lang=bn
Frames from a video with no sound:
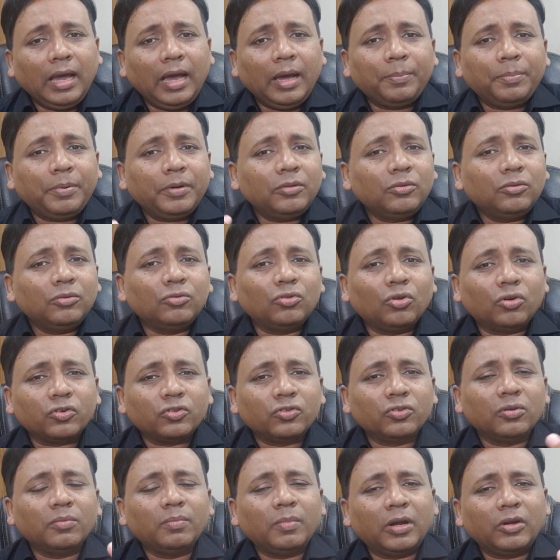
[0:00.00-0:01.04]
আপনার তো
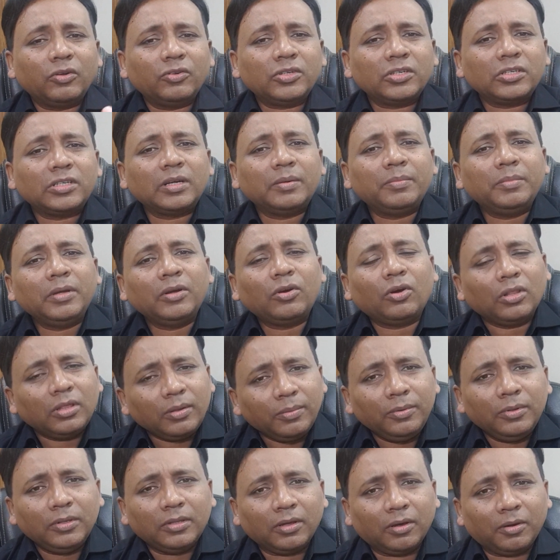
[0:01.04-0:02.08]
দশজন মানুষের সামনে কথা
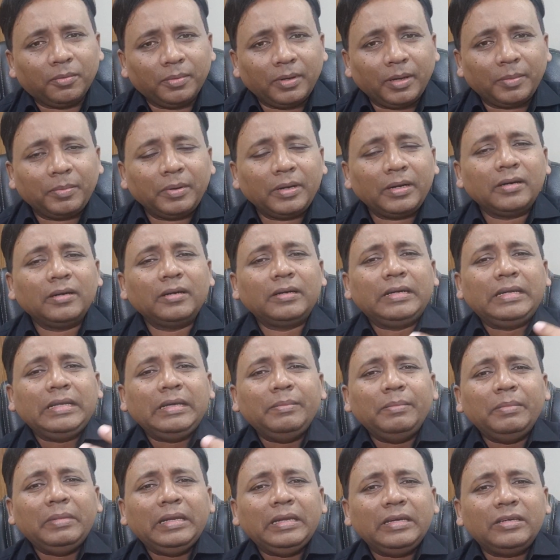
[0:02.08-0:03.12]
বলতে হবে আপনাকে একটা
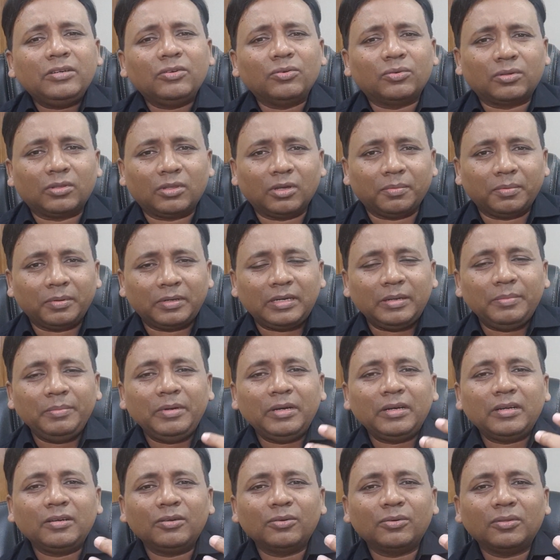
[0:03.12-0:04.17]
টিম লিড করতে হবে টিম
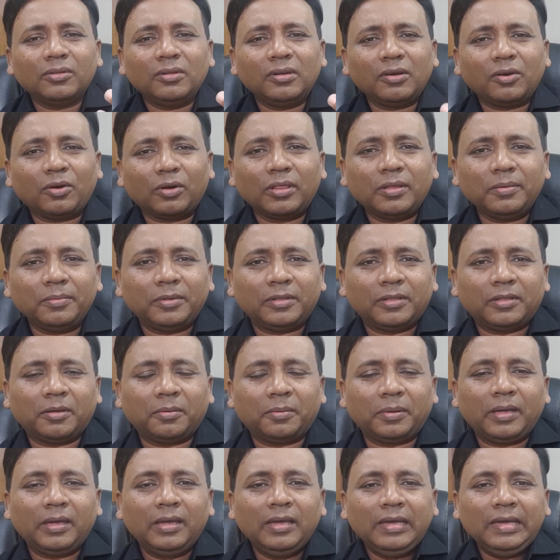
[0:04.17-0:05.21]
লিড করতে হলে কথা বলতে
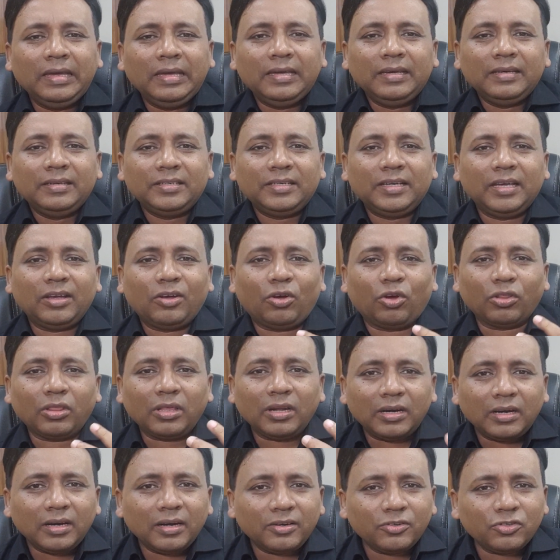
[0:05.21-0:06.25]
হবে সেই
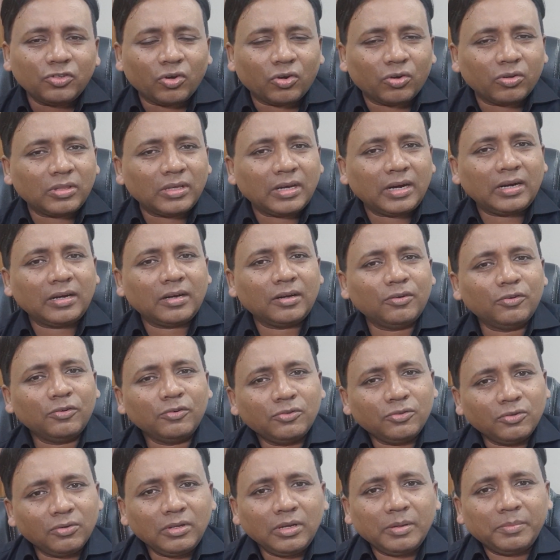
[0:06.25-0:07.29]
কথাটার জড়তা কাটানোর
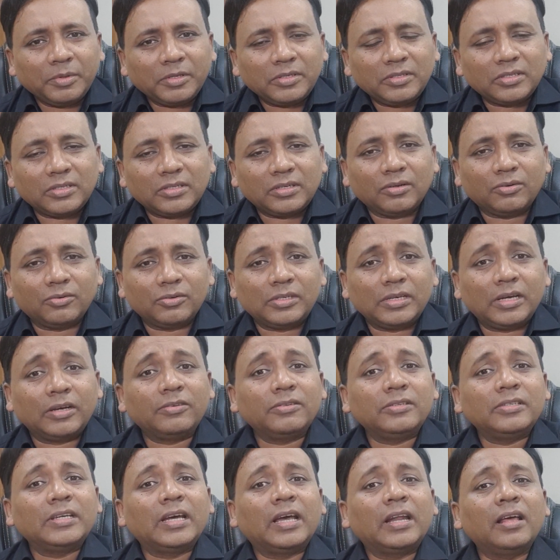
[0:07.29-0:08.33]
জন্যই আমরা চেষ্টা করছি
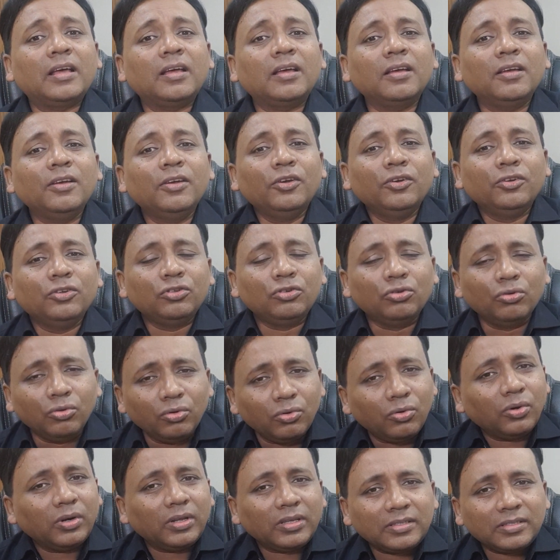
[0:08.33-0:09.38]
এখন যারা শুরু
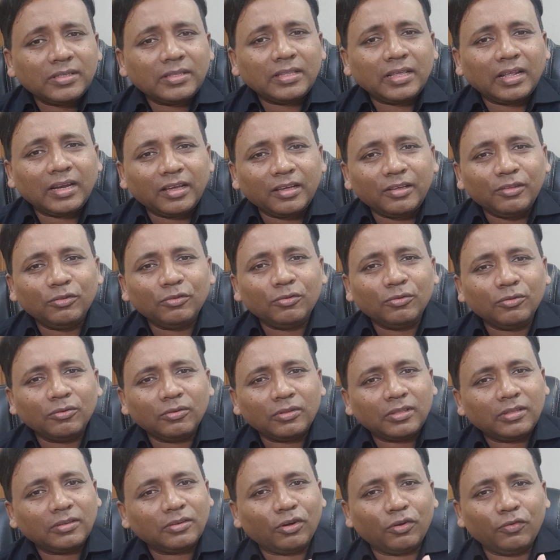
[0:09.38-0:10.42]
করেছেন তারা কিন্তু
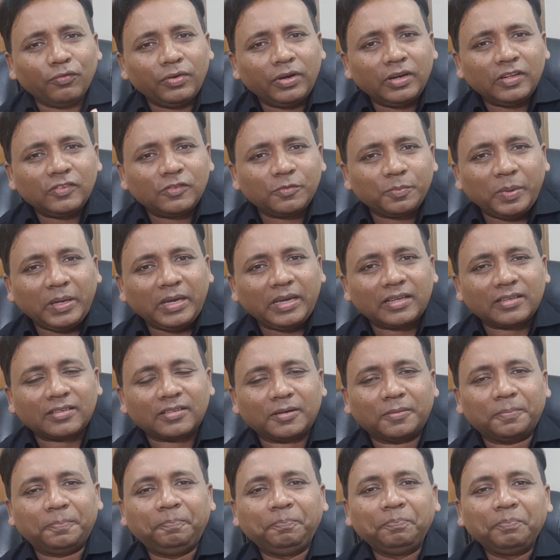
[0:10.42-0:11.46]
কনফিডেন্স পেয়ে গেছেন